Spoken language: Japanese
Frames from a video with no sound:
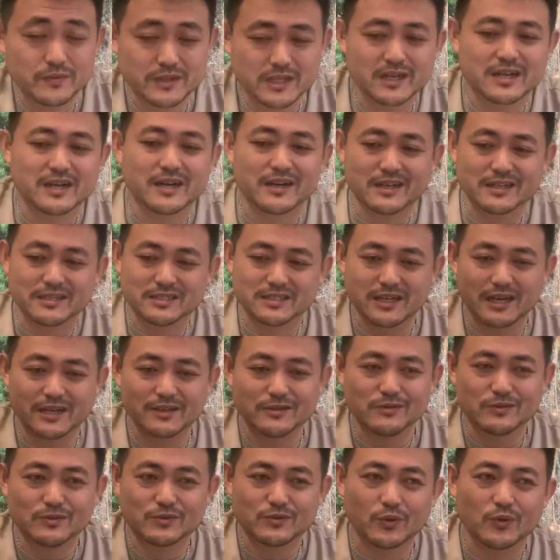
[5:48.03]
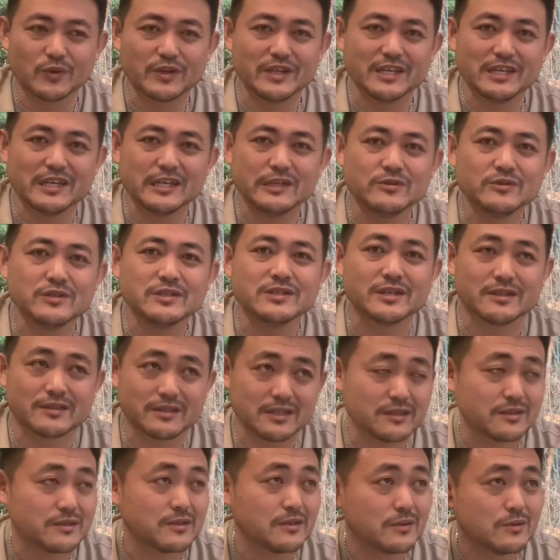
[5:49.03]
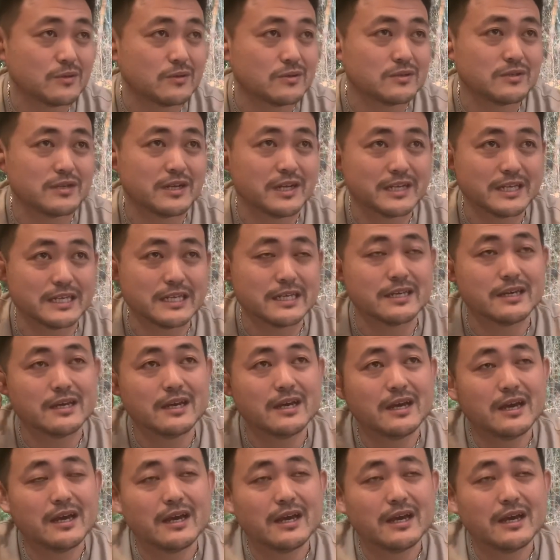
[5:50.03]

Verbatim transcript: だから猿、鳥、犬になったっていうぐらい、